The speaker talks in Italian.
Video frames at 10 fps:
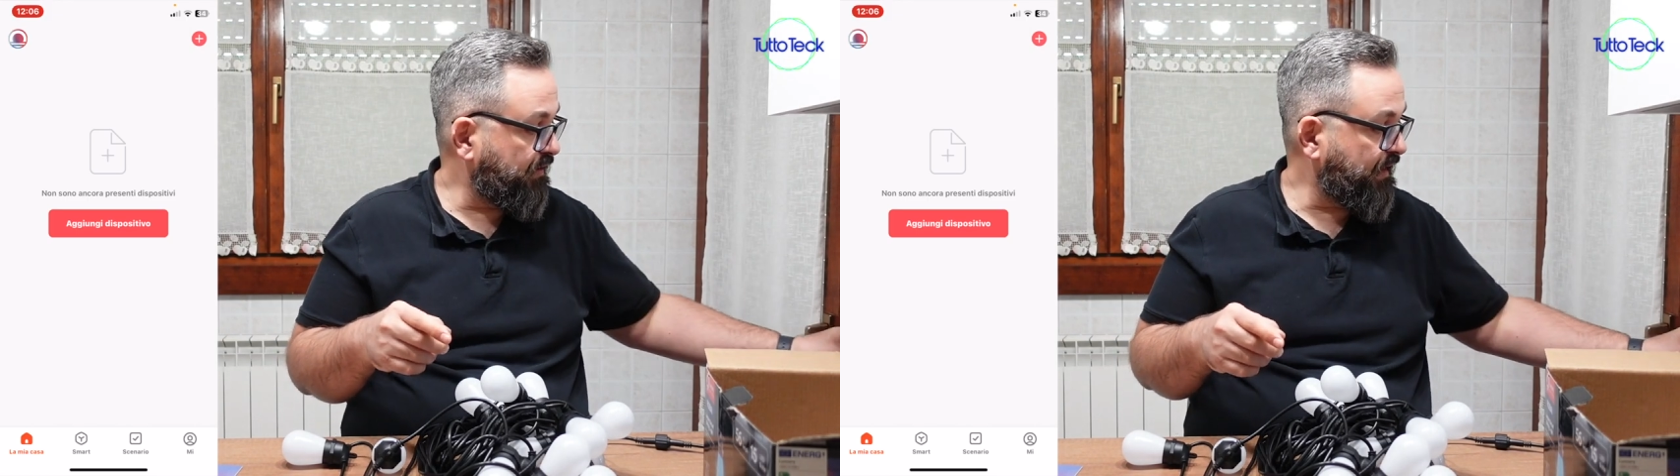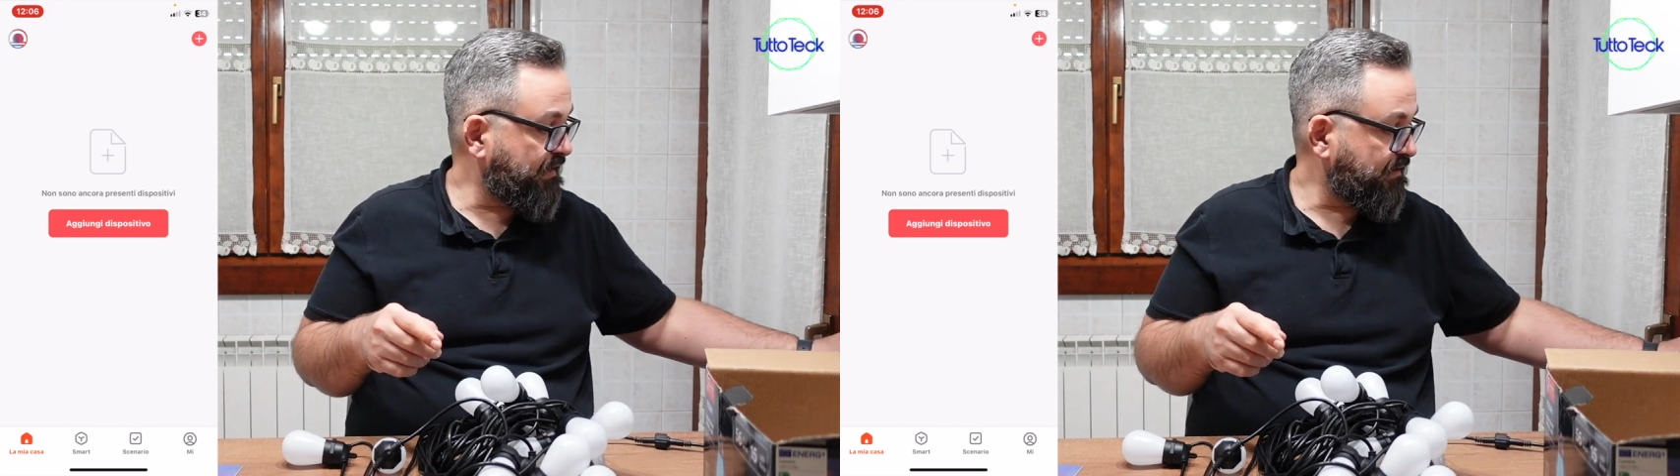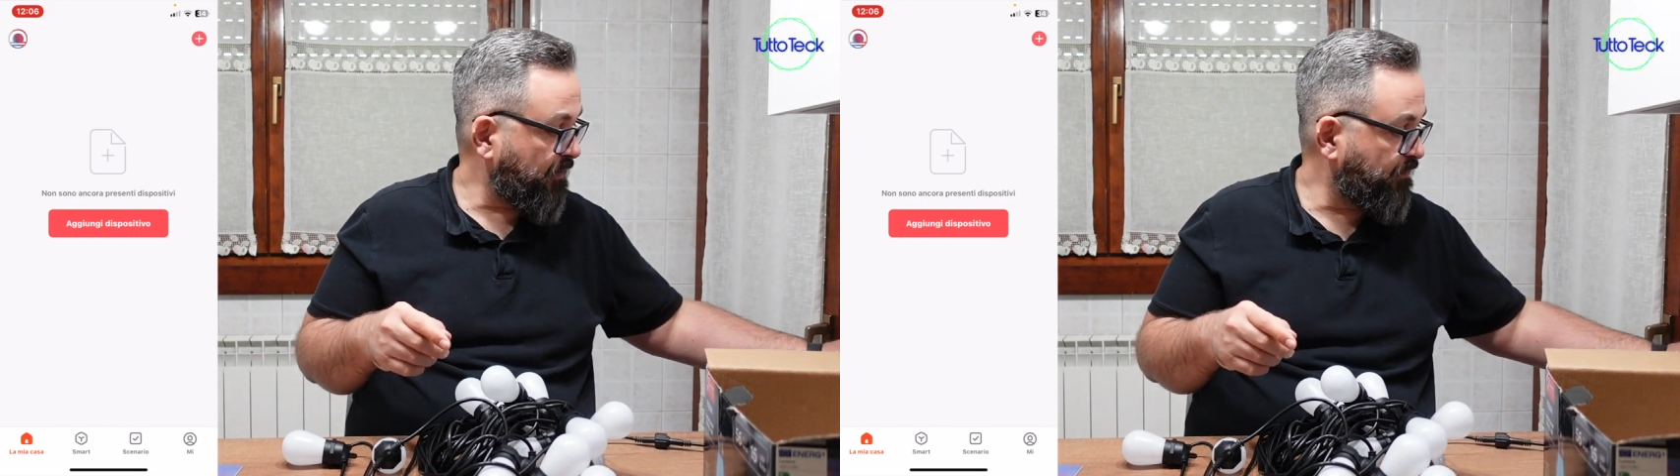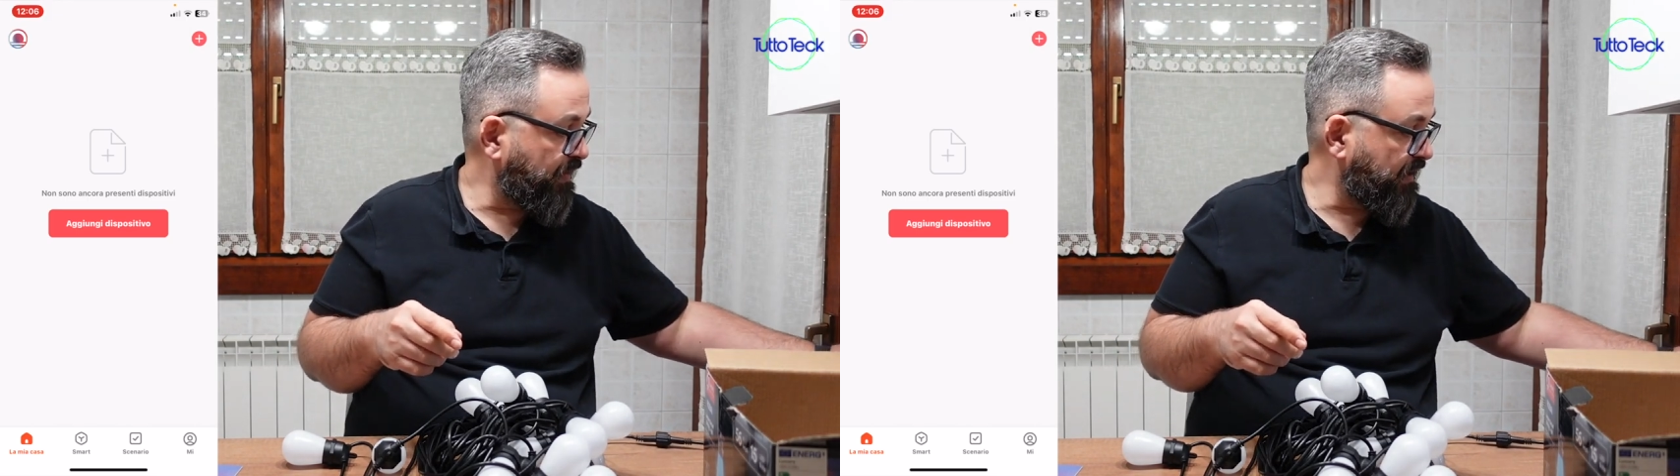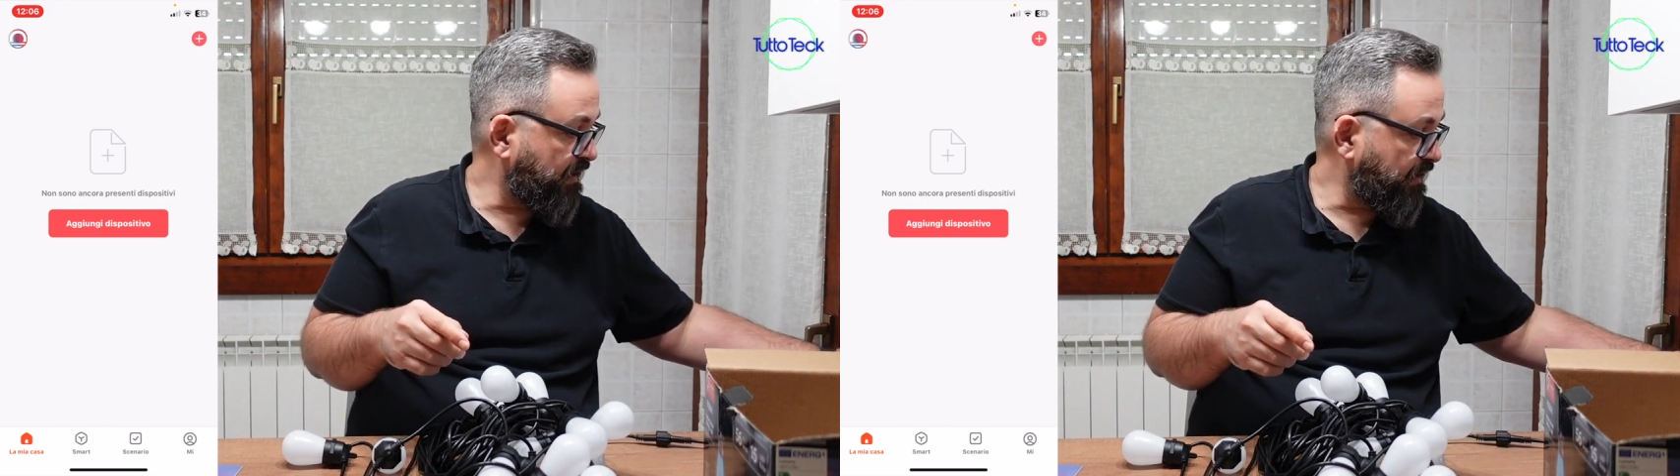destra
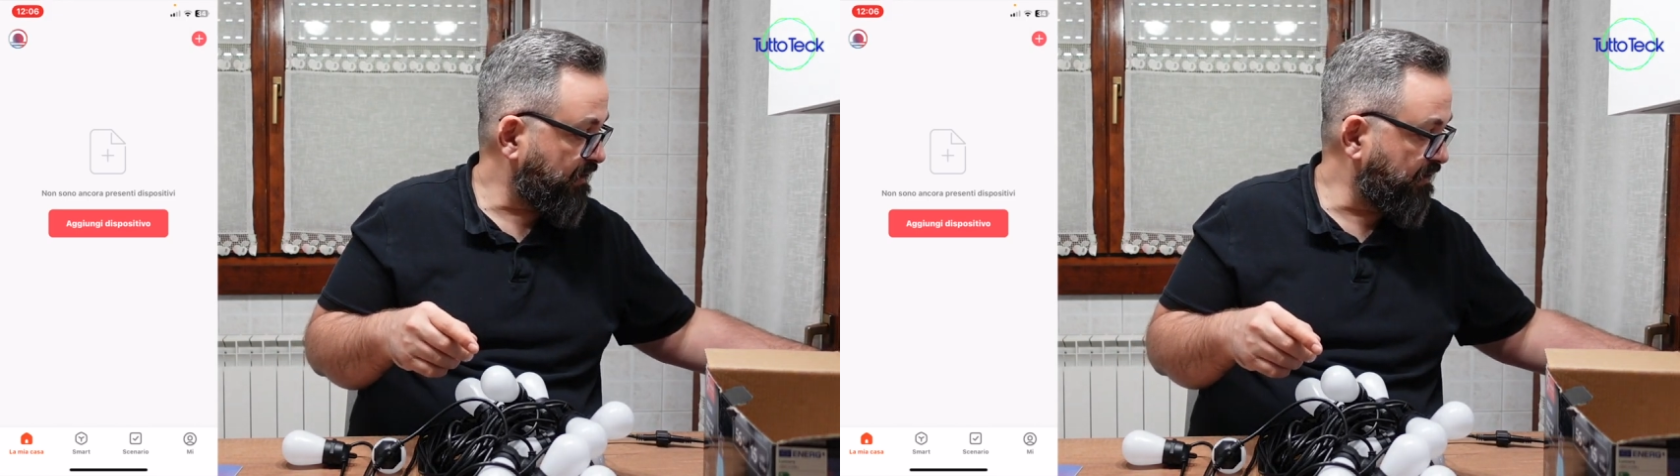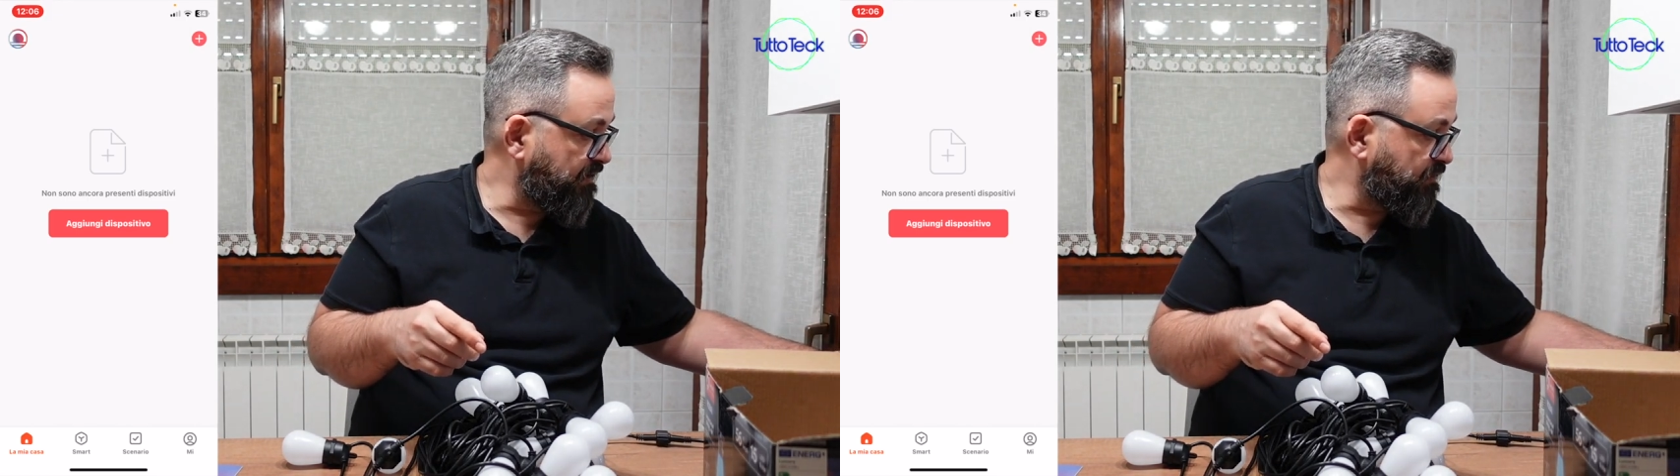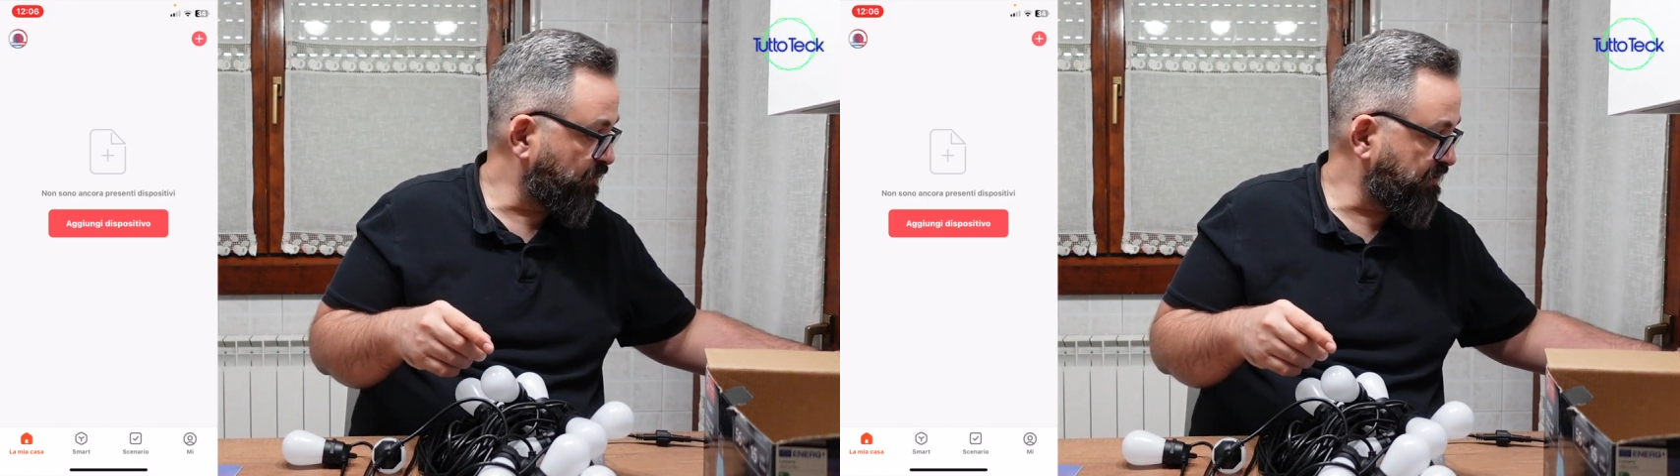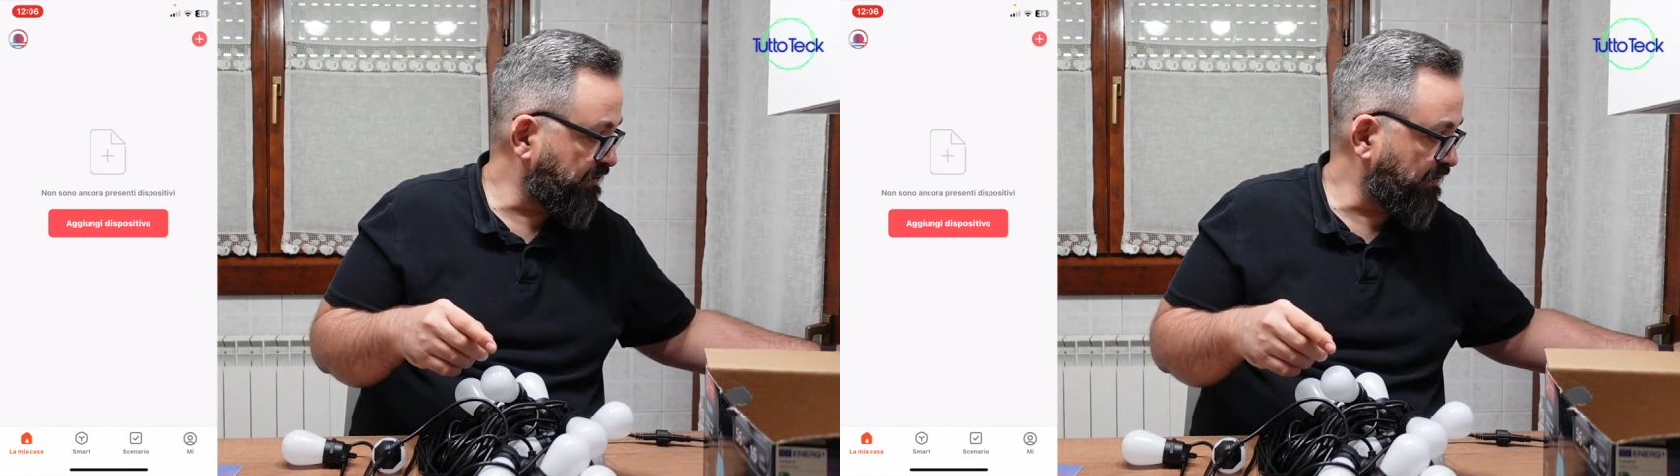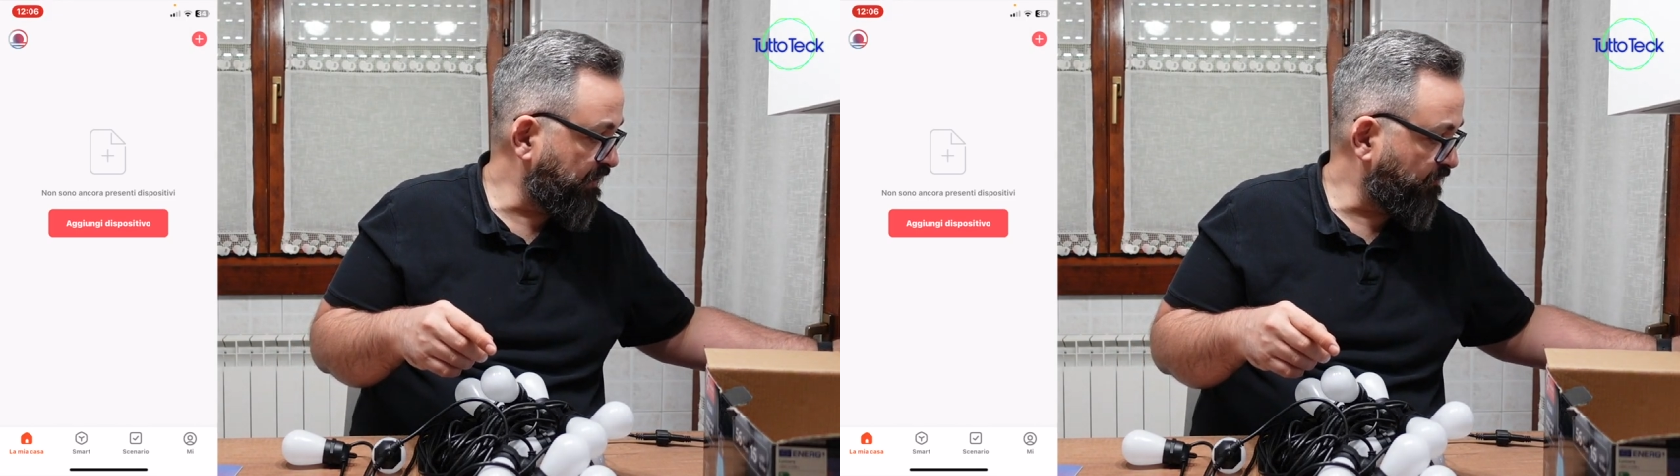per il
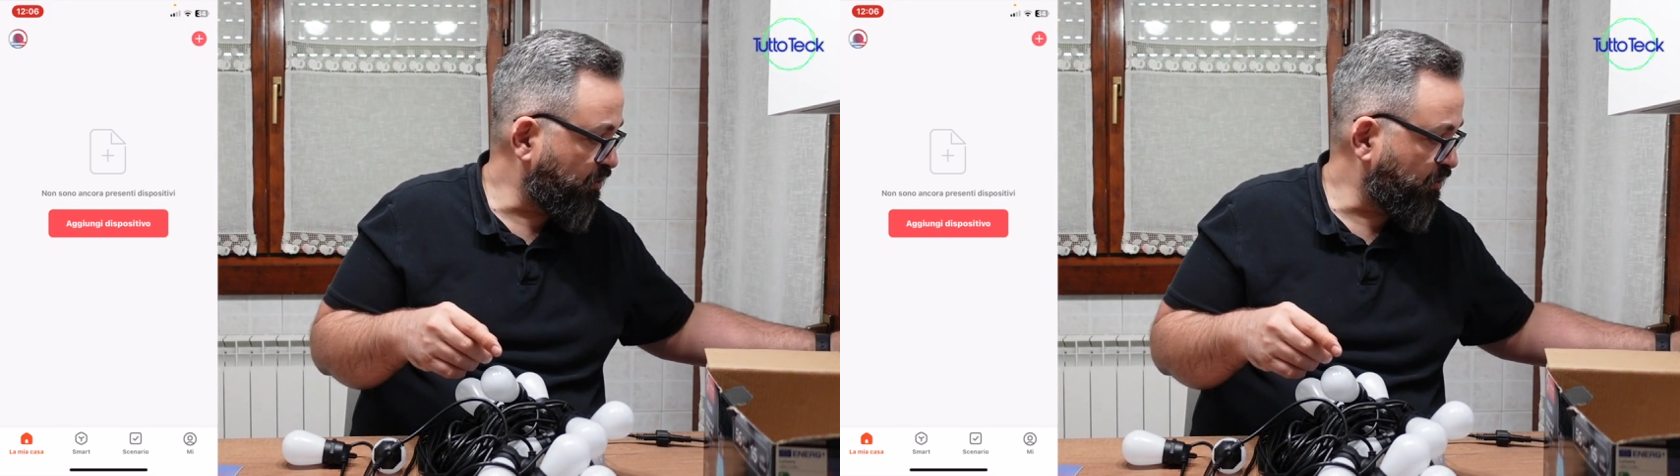dispositivo,